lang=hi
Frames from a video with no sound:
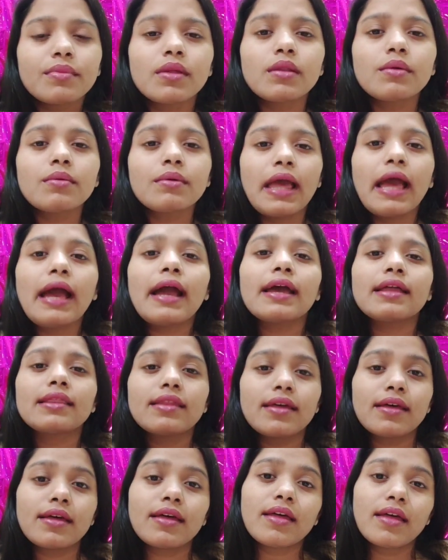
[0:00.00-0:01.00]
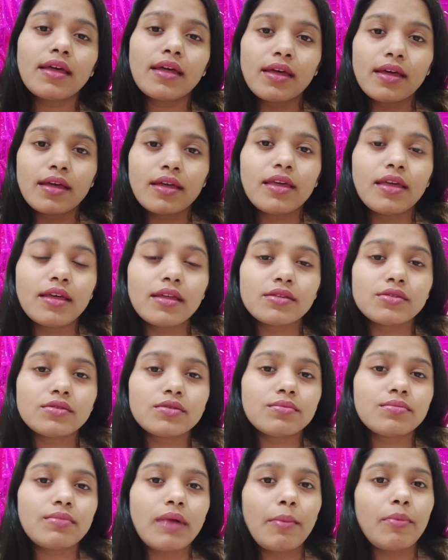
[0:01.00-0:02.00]
लोग क्या कहते हैं ये जो
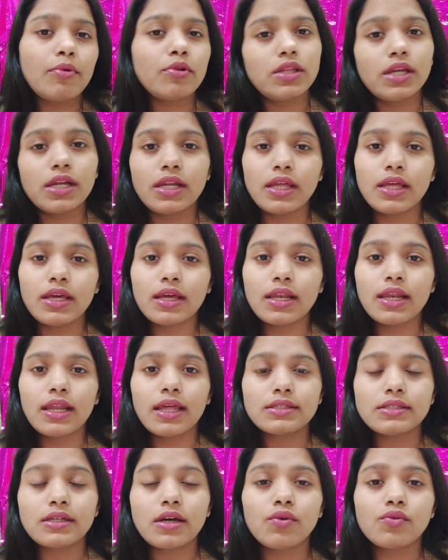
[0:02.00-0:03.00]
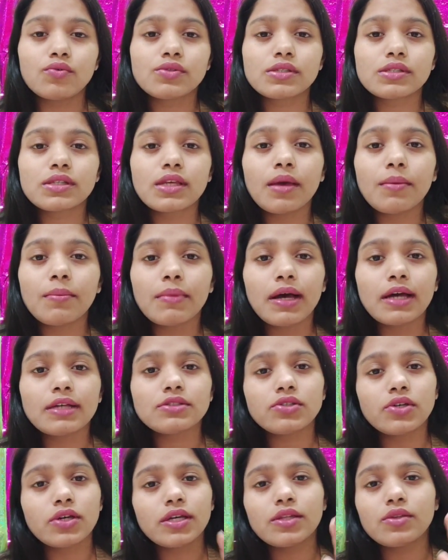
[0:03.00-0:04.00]
माँ बोलती है ठीक है ले जाओ उसके बाद
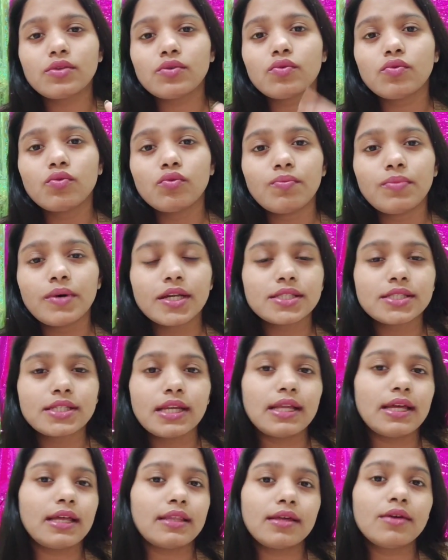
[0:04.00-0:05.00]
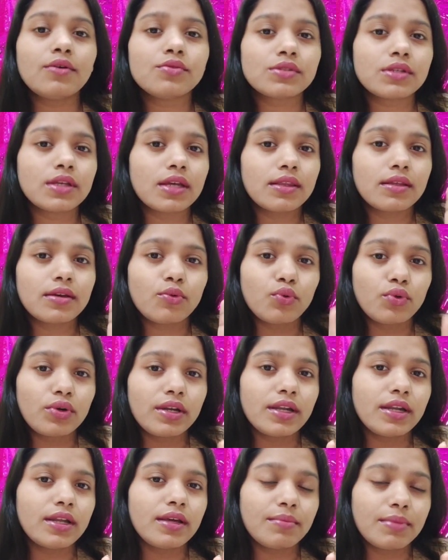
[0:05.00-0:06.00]
जो है ये दोनों ऊपर चले जाते हैं उसके बाद
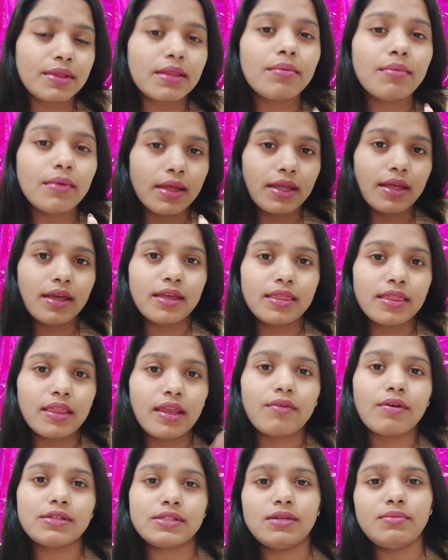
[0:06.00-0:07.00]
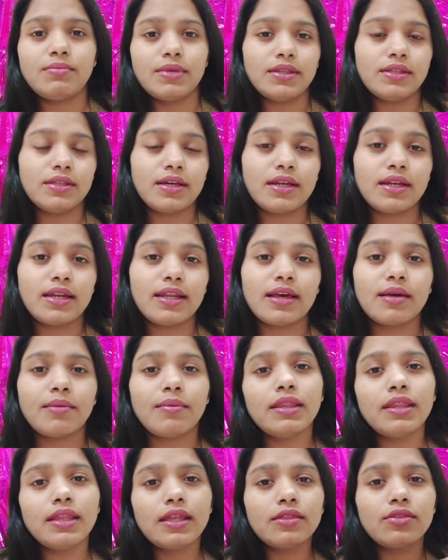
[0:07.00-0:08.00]
कुंडी मतलब दरवाज़ा बंद करने के
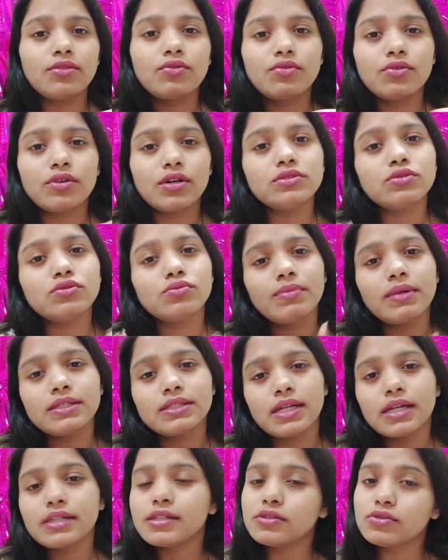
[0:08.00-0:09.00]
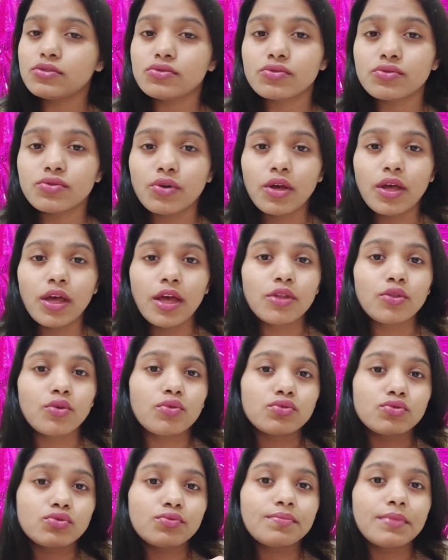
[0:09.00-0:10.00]
बाद इन दोनों का चुम्मा चाटी शुरू तो
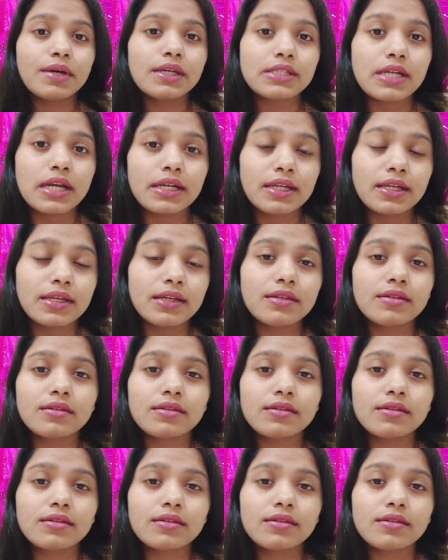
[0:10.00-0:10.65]
चुम्मा चाटी